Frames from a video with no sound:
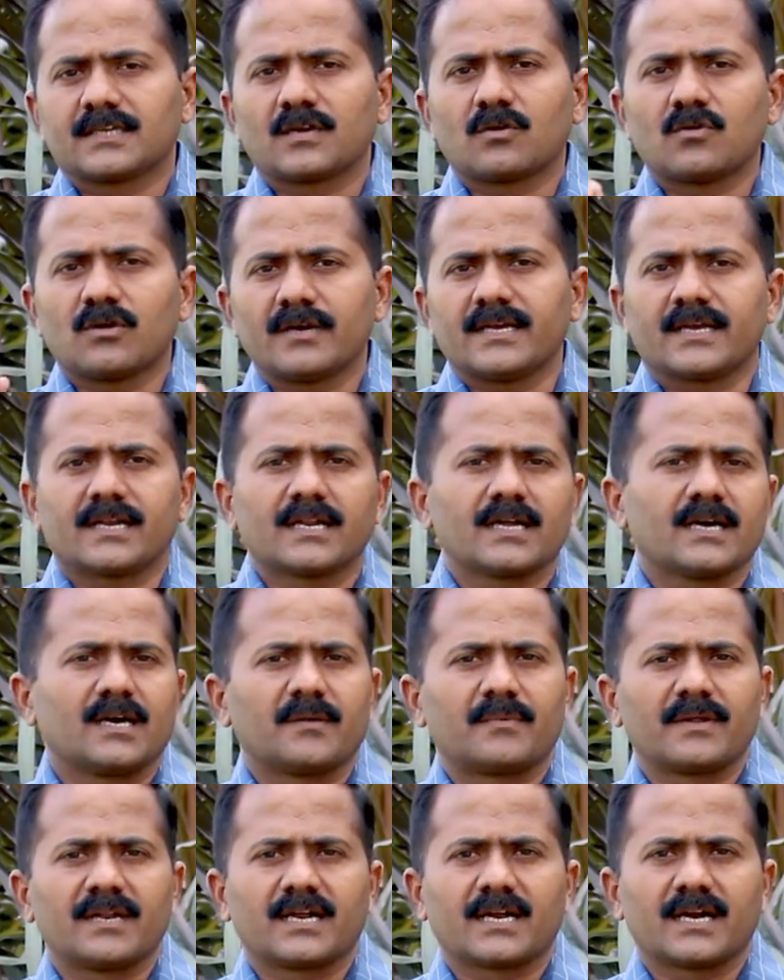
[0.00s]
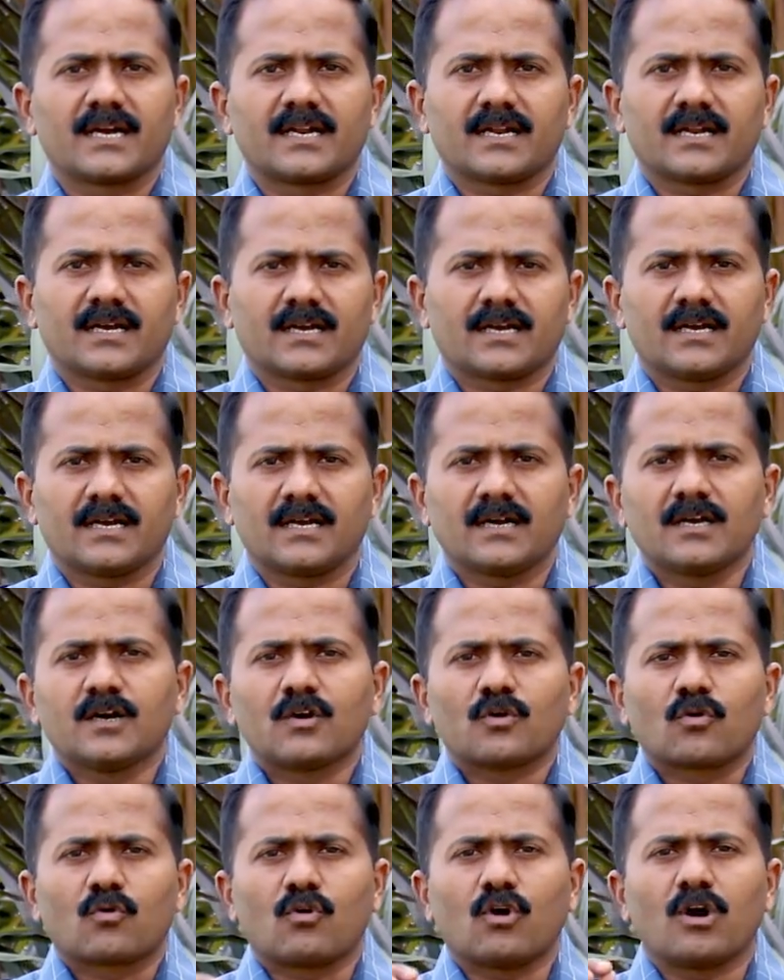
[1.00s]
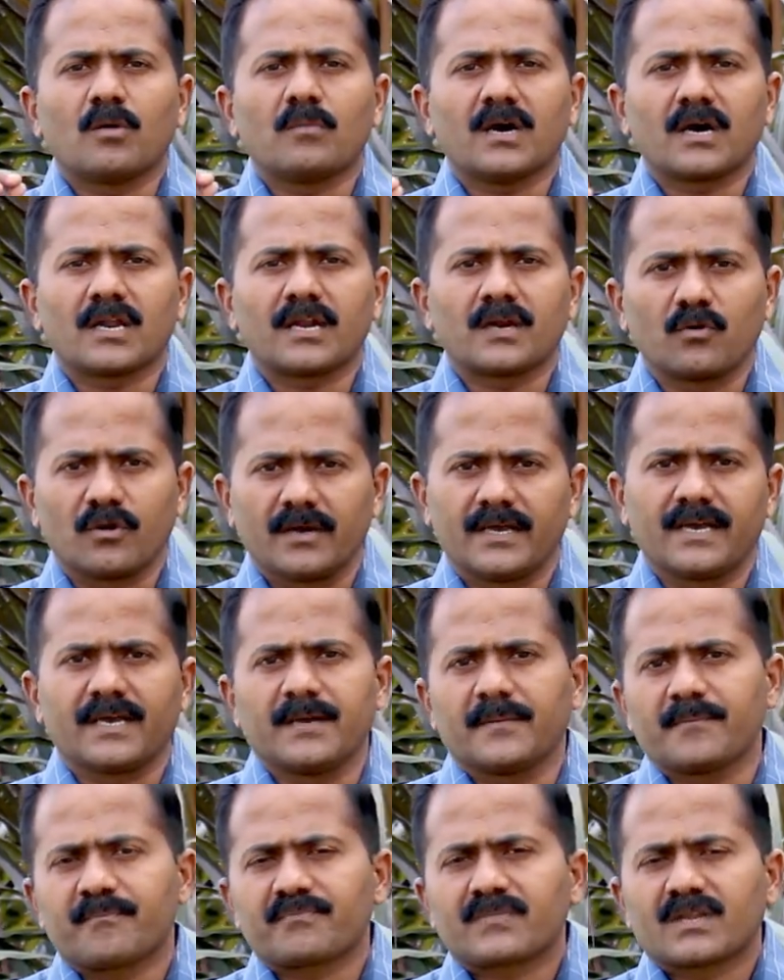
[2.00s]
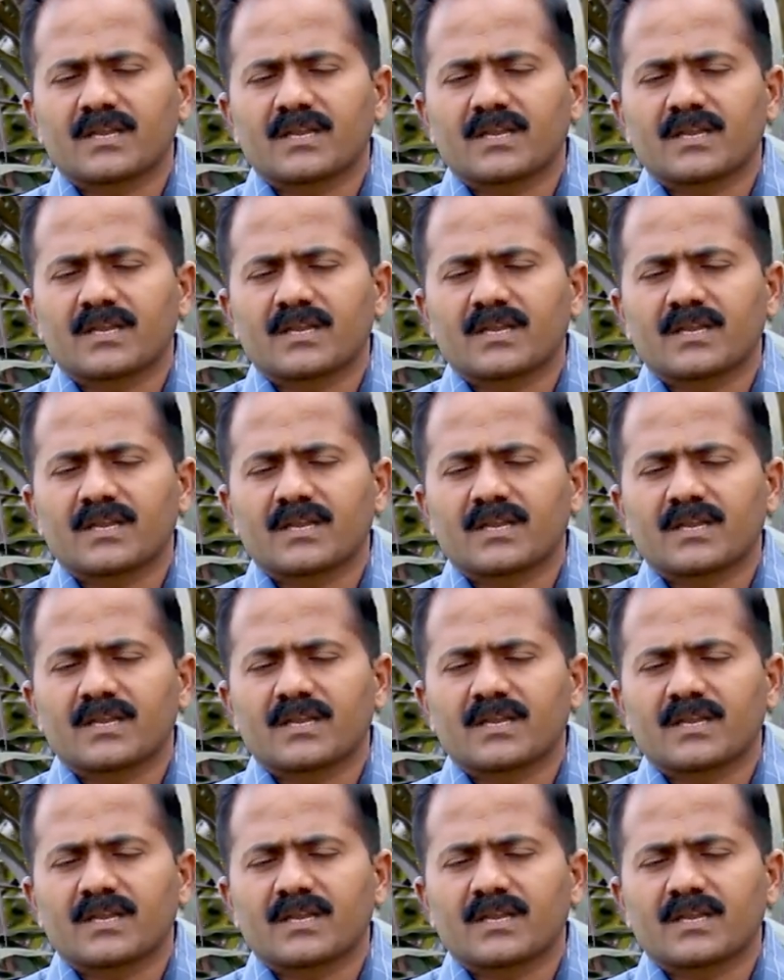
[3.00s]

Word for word: அந்த நோய் என்ன அப்படின்னு கேட்டிங்கனாக்கா கோமாரி நோய்ங்க